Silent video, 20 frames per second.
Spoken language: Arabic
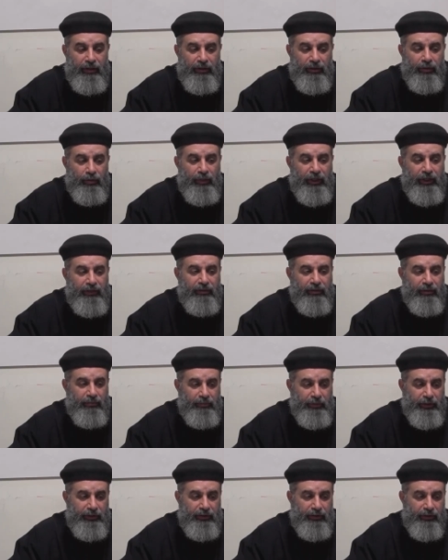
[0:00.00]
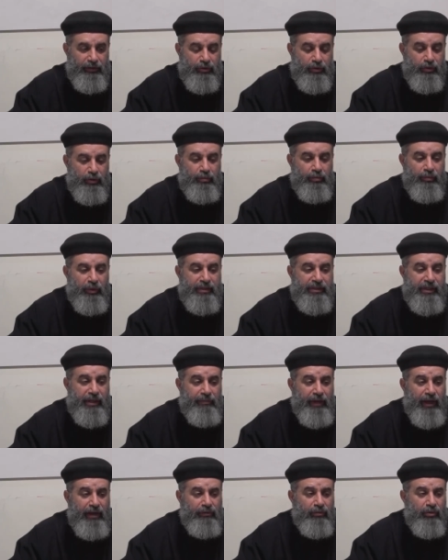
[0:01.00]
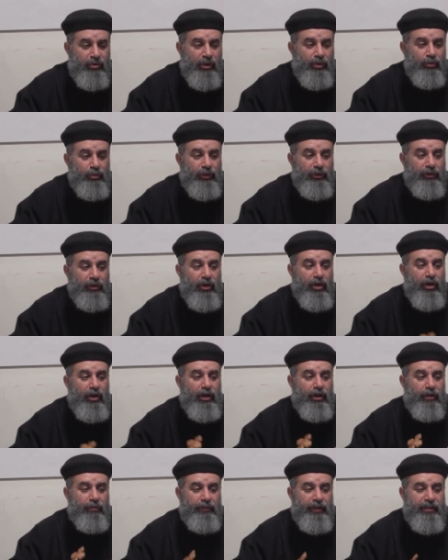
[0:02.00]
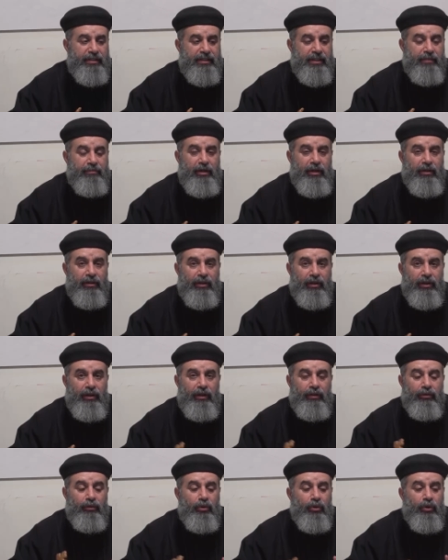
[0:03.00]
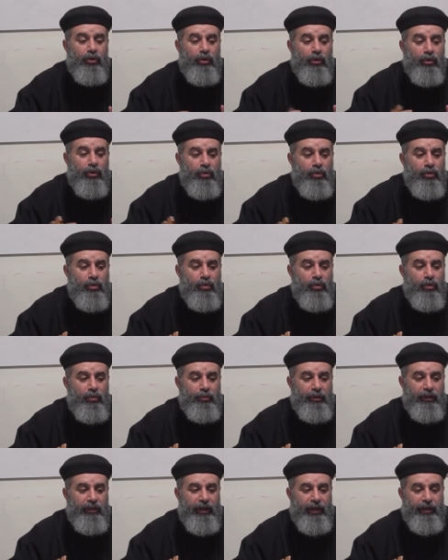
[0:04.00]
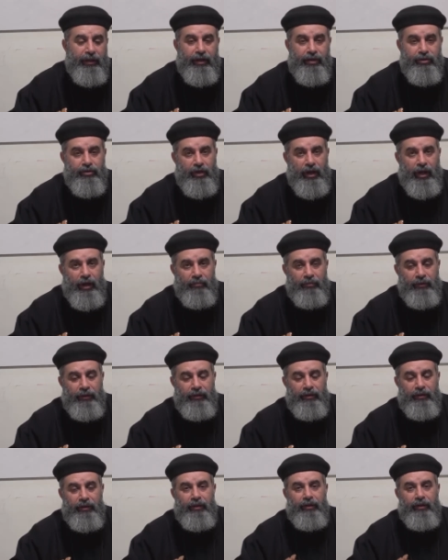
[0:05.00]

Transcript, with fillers: لولاد ربنا ثم سمعت صوتا آخر من السماء قائلا اخرجوا منها يا شعبي